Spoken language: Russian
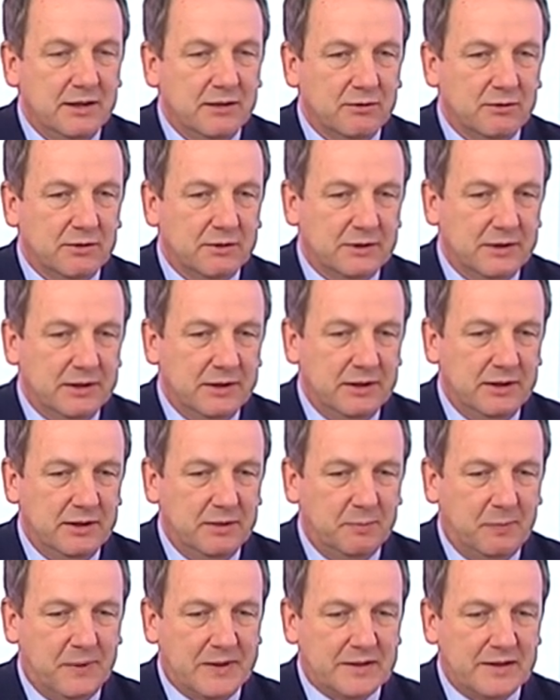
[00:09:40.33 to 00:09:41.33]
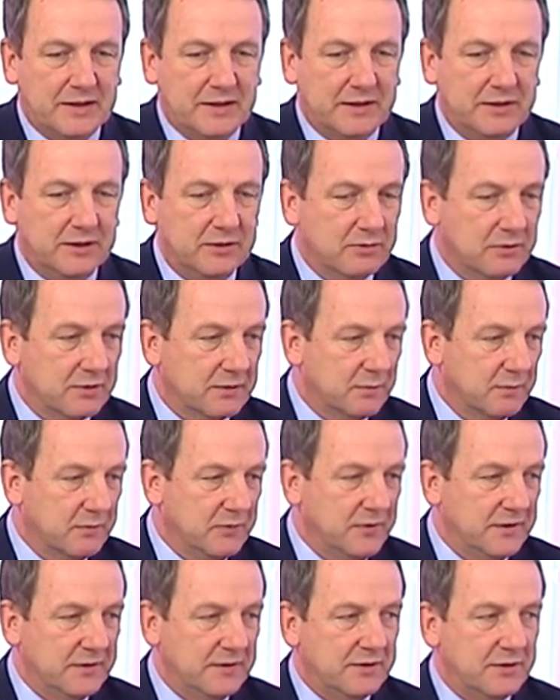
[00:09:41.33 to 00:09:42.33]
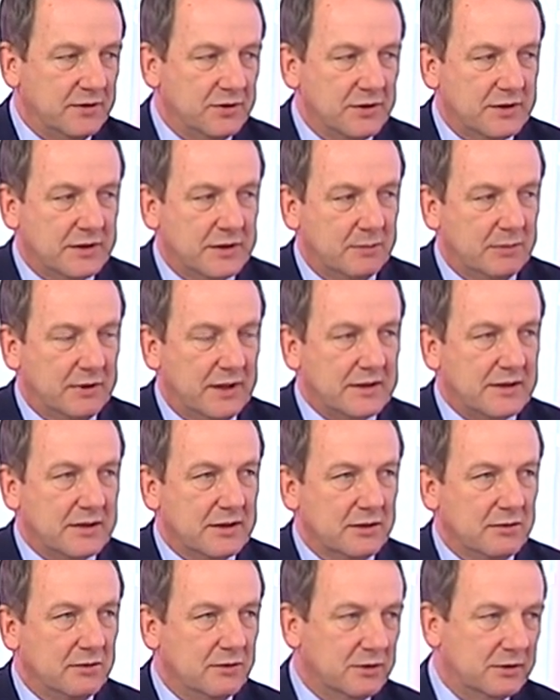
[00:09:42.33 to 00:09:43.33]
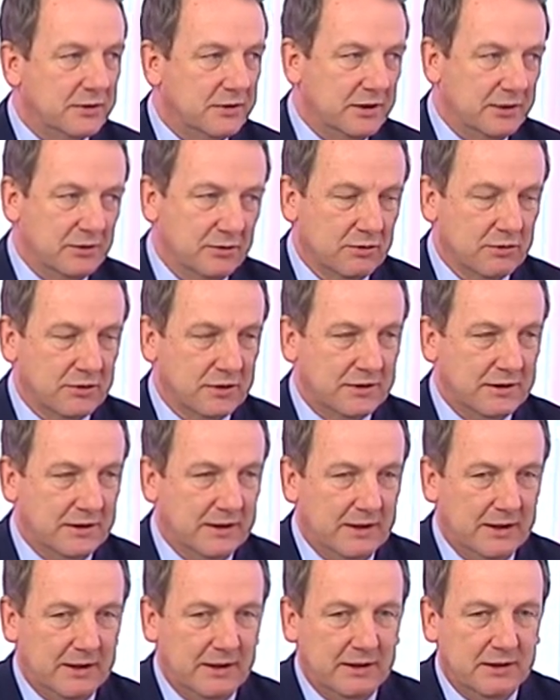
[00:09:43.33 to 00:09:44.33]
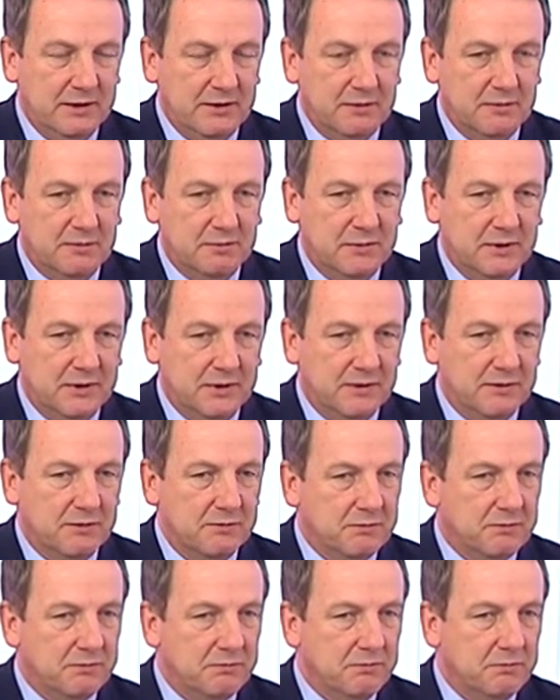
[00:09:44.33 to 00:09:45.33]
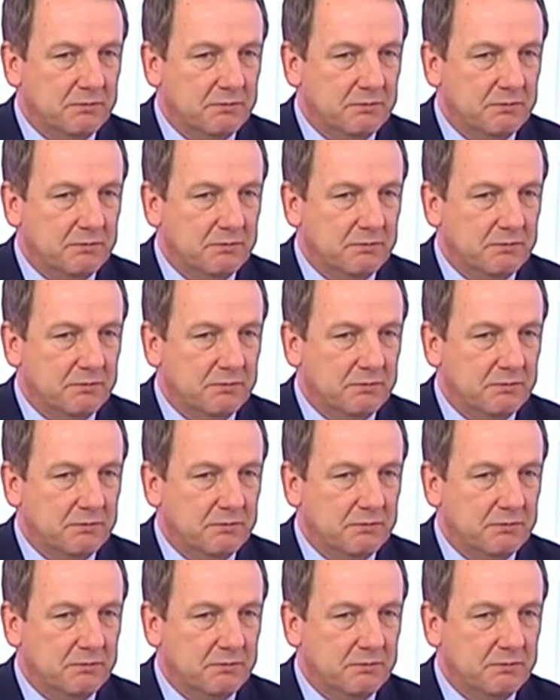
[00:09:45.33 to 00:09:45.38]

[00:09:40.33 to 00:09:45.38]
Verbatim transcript: Вот. И последний, вот, 2017 год, День города, мы